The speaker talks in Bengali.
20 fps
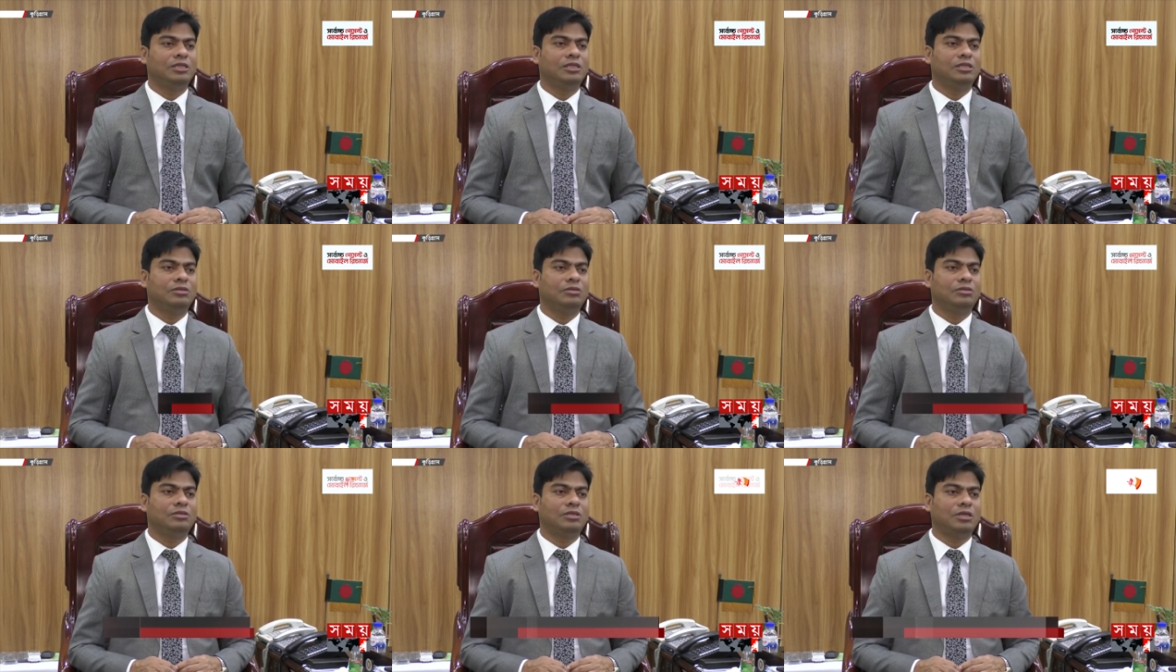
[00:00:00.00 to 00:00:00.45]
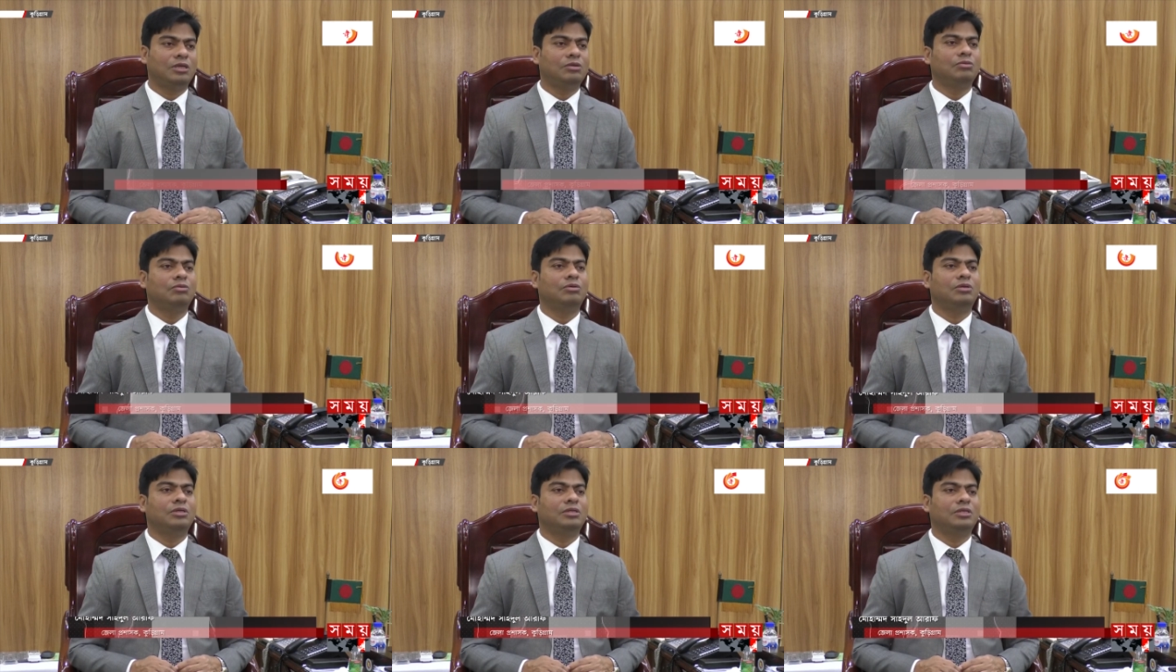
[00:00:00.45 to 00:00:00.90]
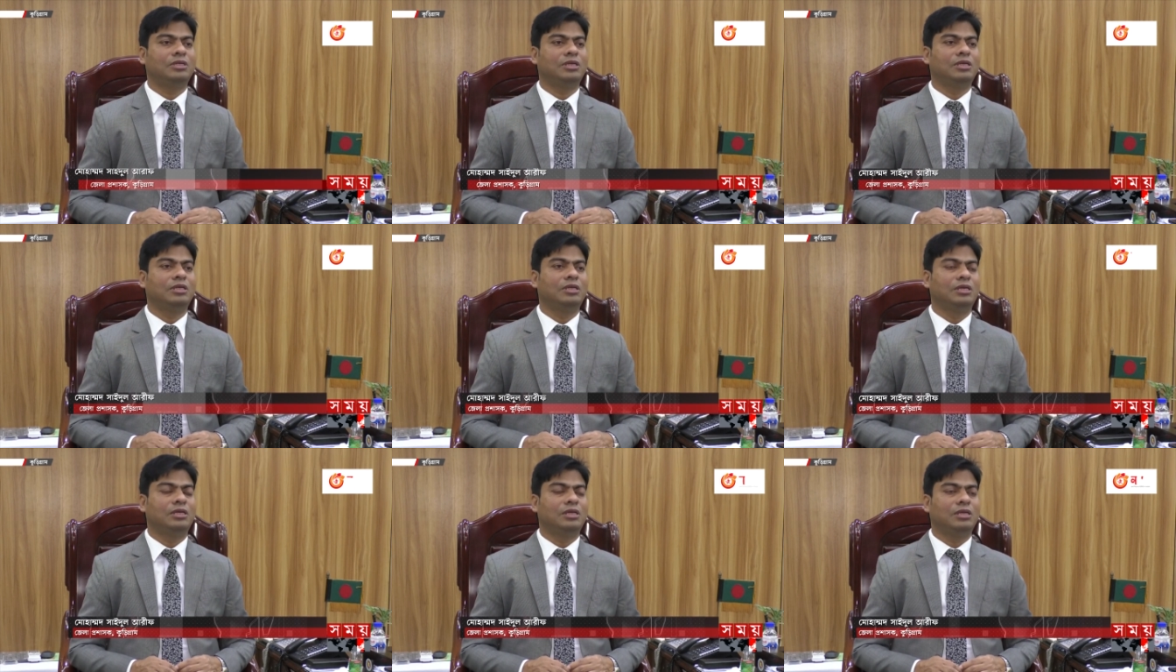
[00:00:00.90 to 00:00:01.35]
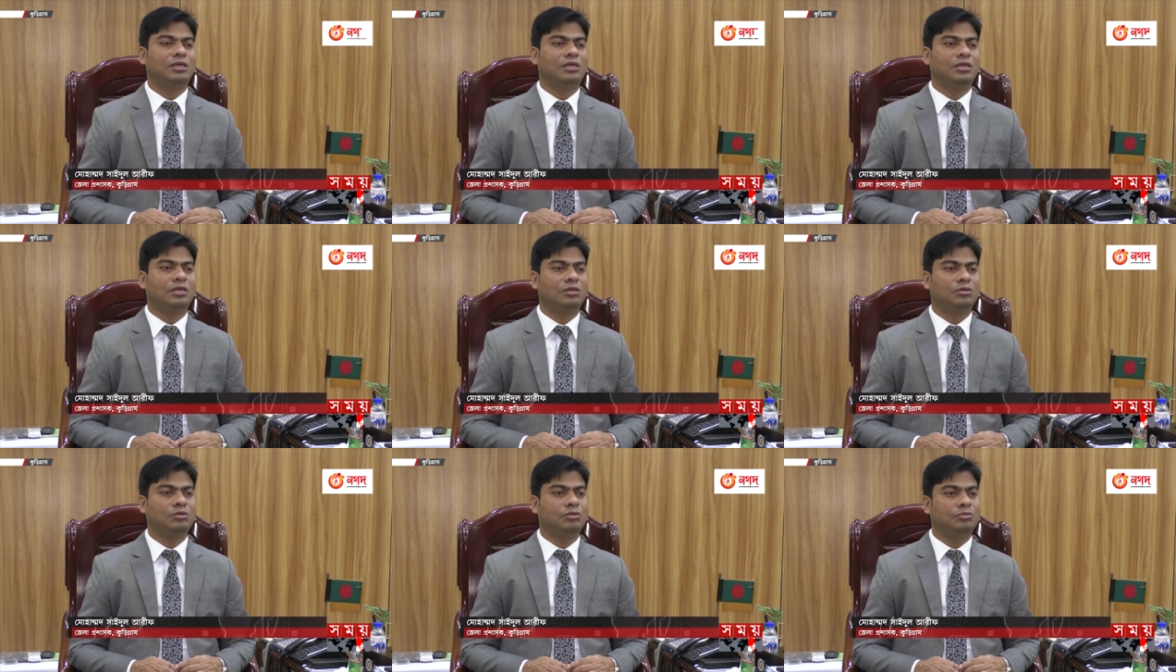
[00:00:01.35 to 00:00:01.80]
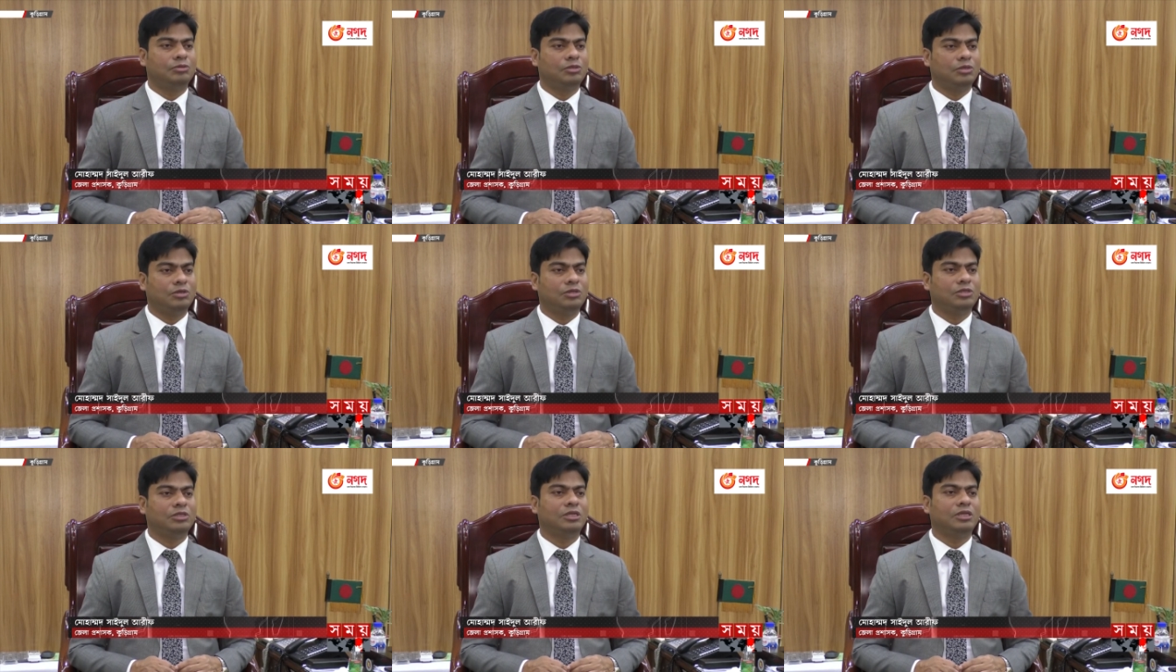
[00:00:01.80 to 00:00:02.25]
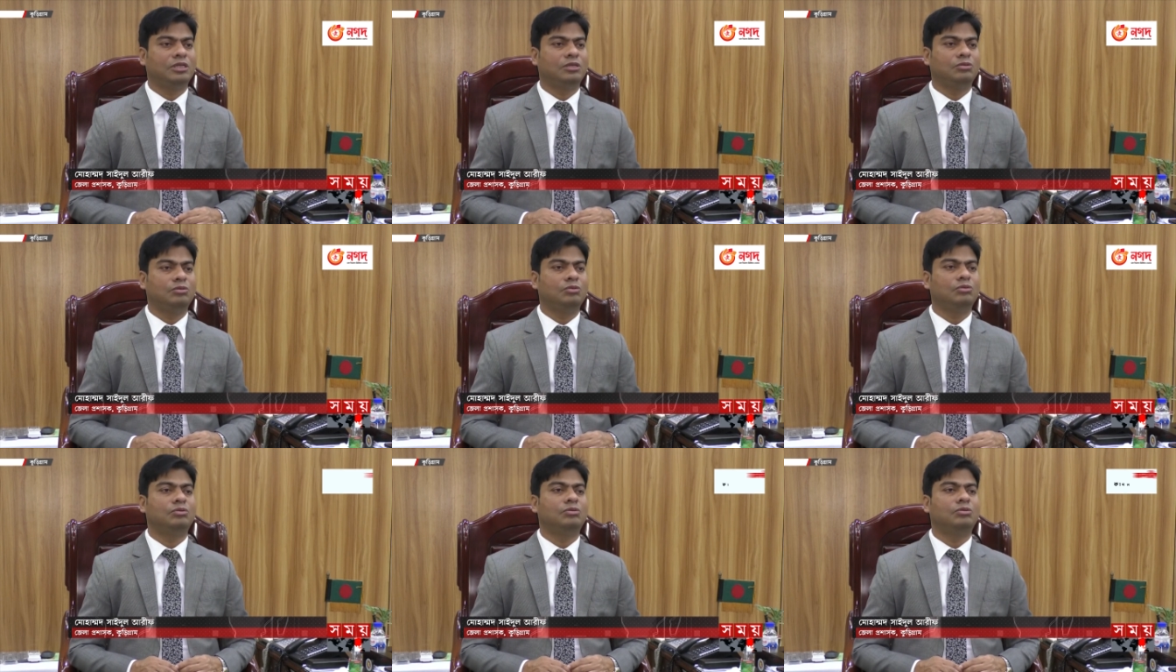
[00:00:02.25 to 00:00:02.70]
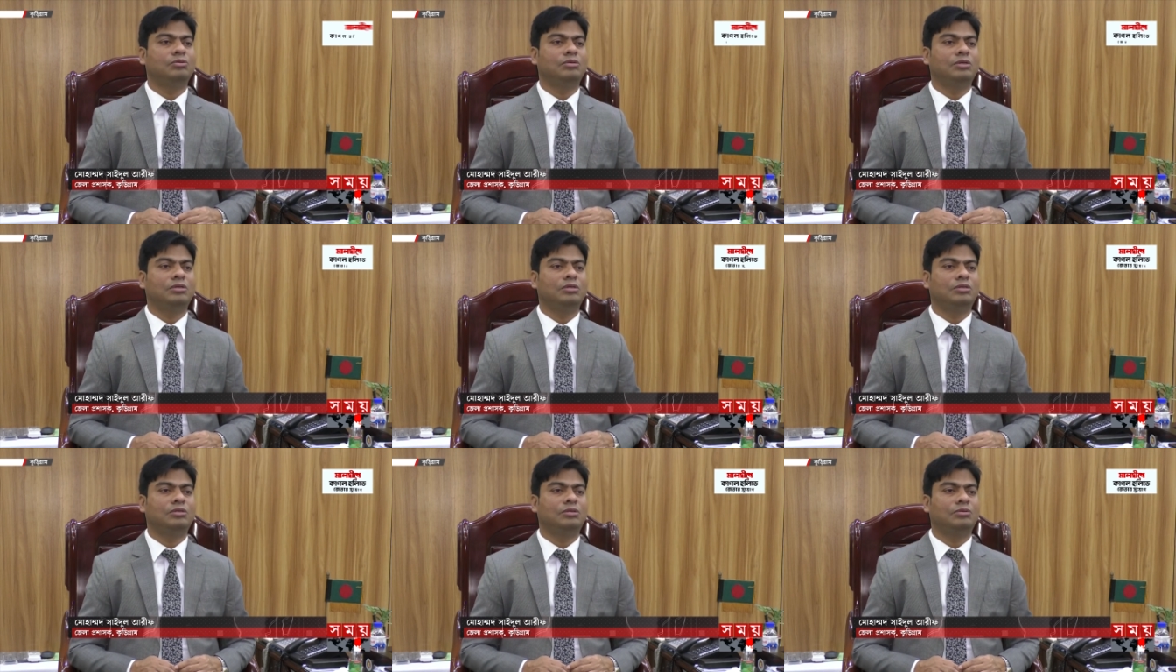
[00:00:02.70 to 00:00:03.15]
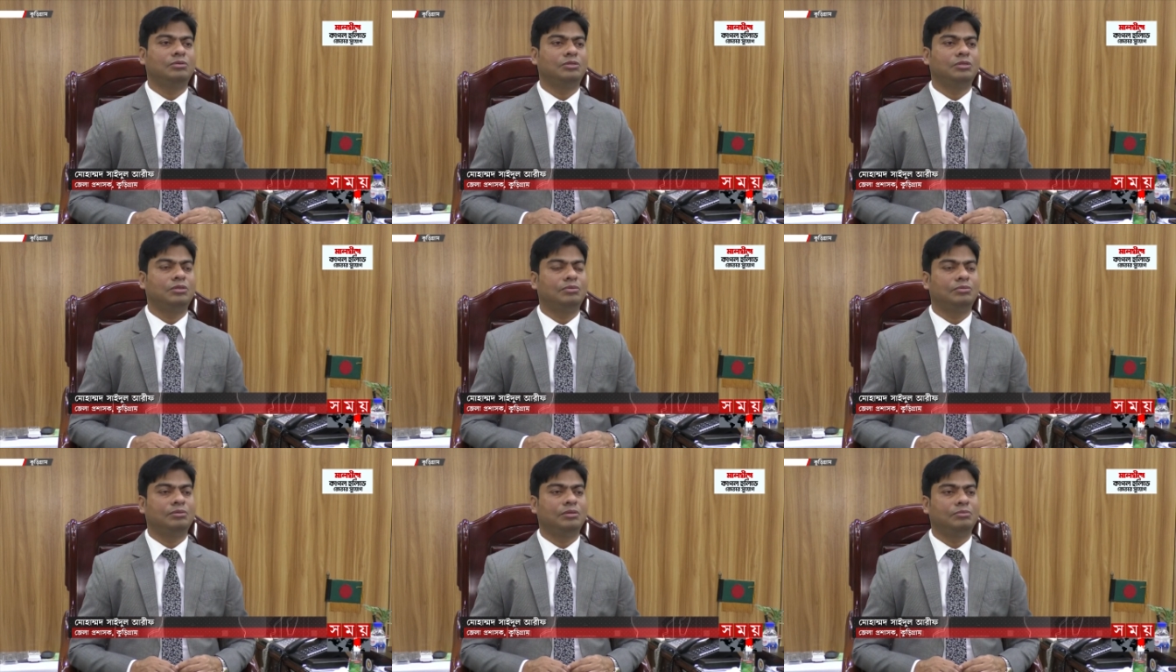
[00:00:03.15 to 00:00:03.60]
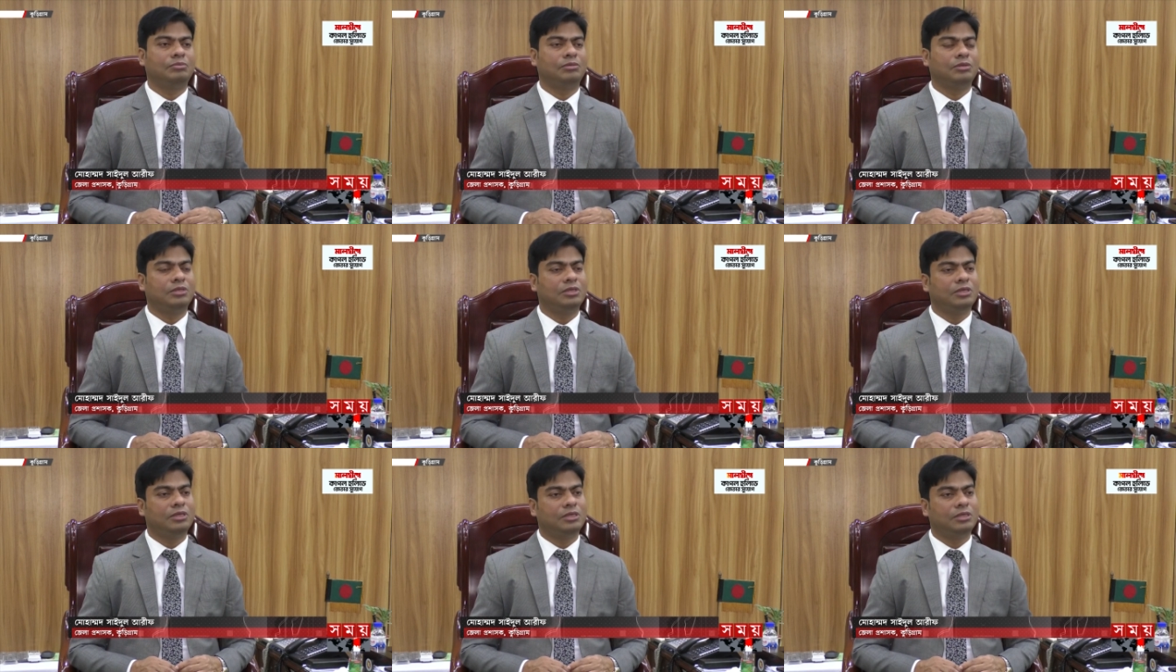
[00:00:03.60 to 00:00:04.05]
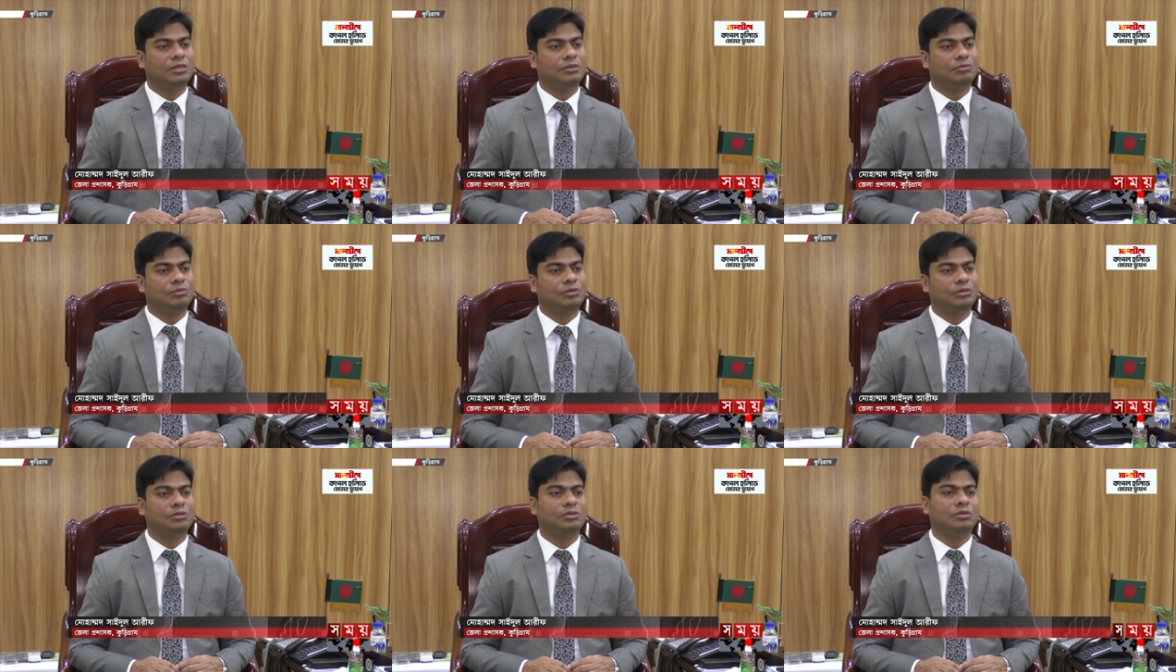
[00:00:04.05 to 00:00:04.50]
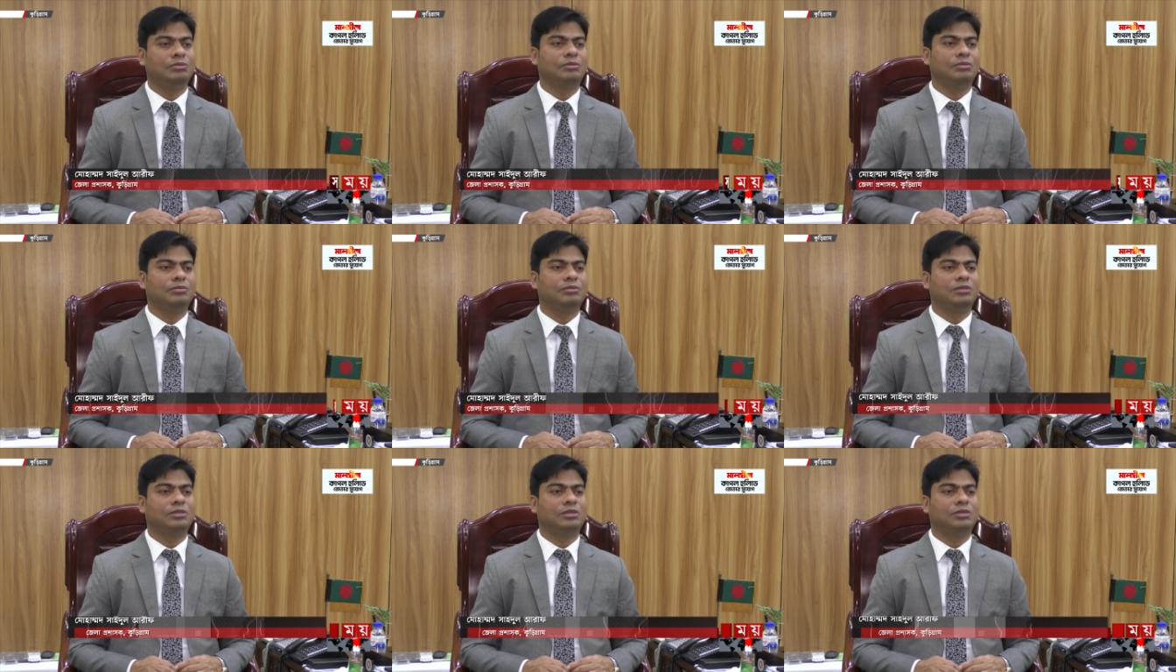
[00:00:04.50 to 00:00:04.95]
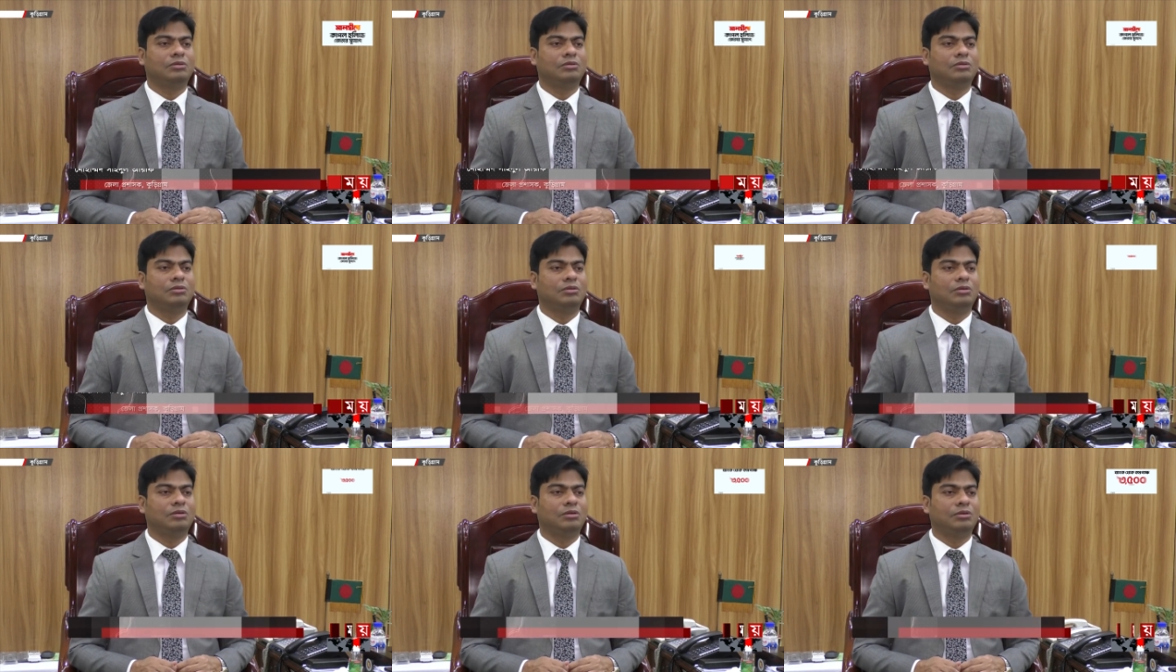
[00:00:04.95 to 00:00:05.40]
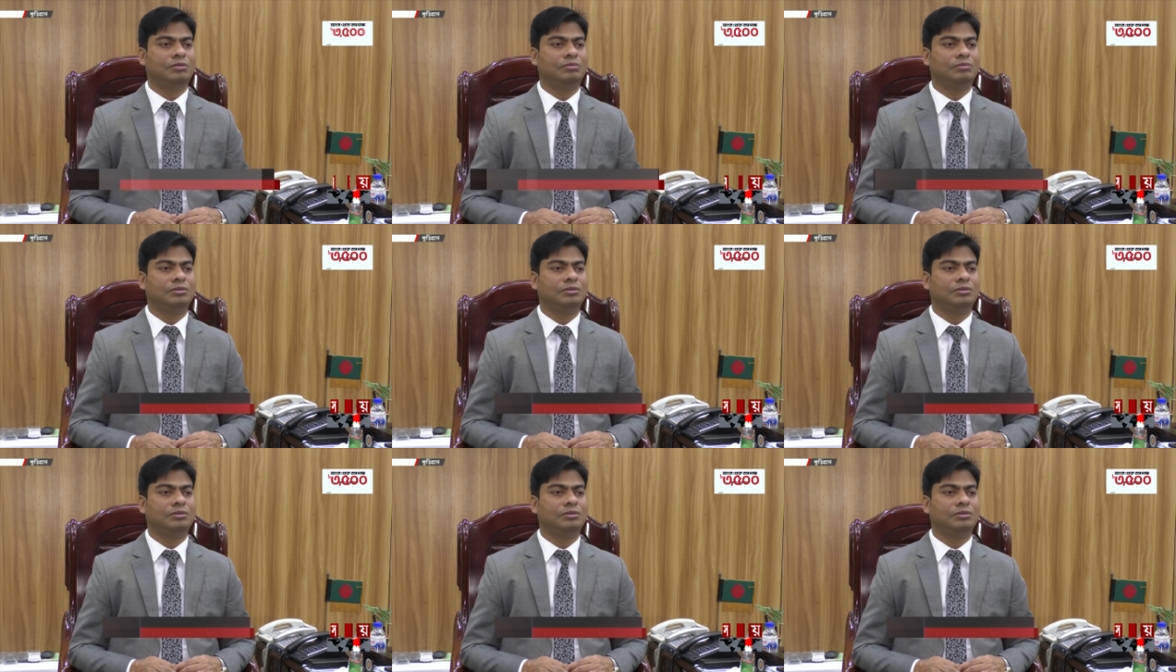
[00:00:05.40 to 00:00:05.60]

সেটি যেন চালু করা যায় খুব সহসায় দ্রুত সময়ের মধ্যে এটি প্রয়োজনীয় ব্যবস্থা গ্রহণ করা